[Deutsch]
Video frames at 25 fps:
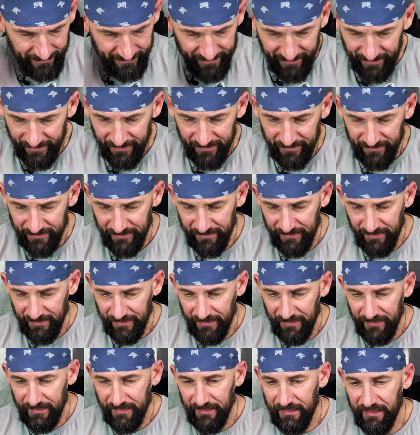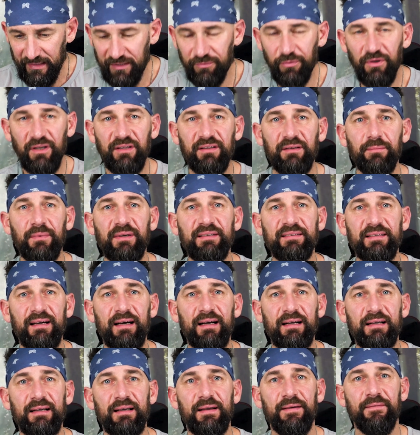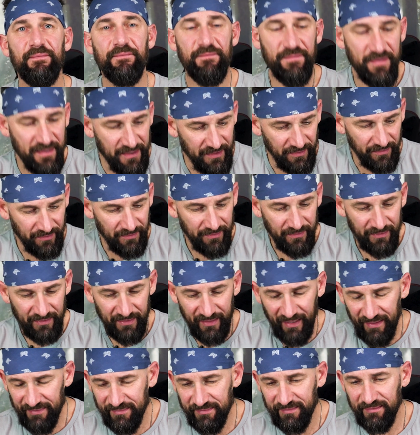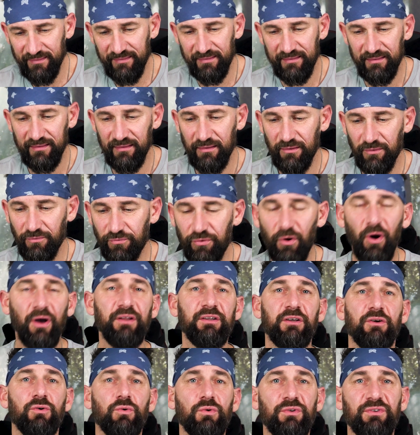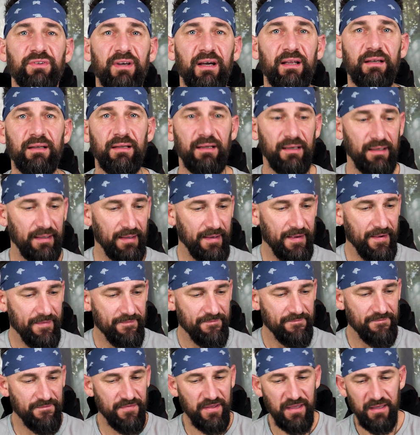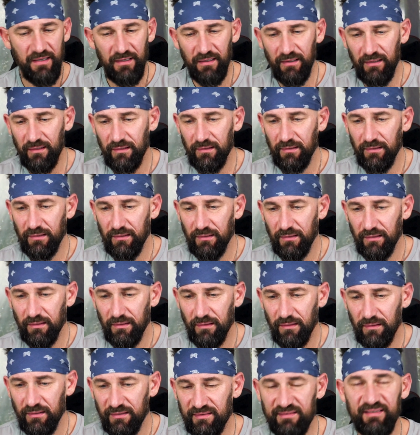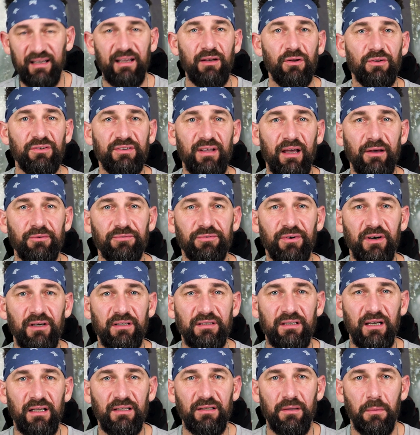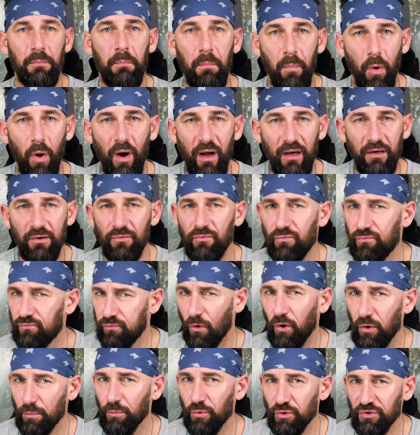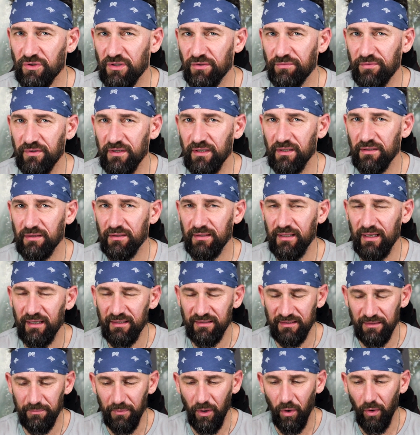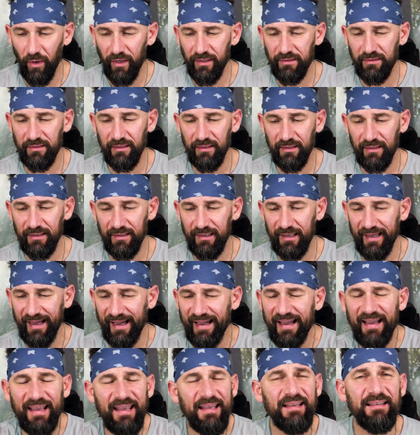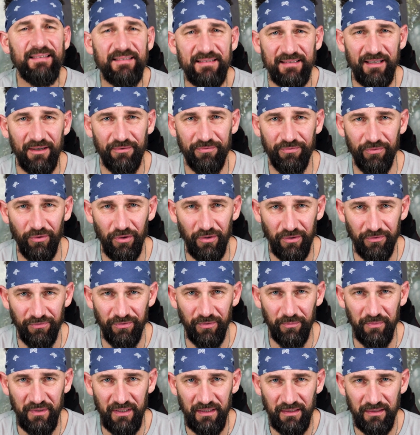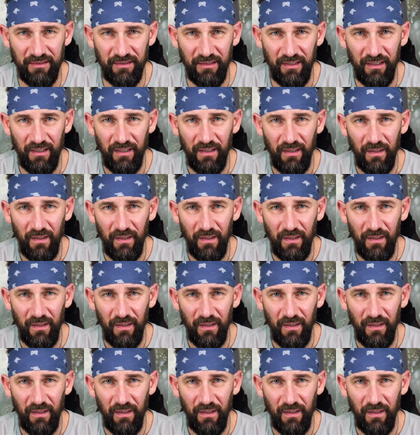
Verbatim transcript: Ja, ich würde jetzt einmal sagen, wir lassen es für heute gut sein. Wir sehen uns einfach dann morgen voll motiviert nach dem heutigen Riesenerfolg für mich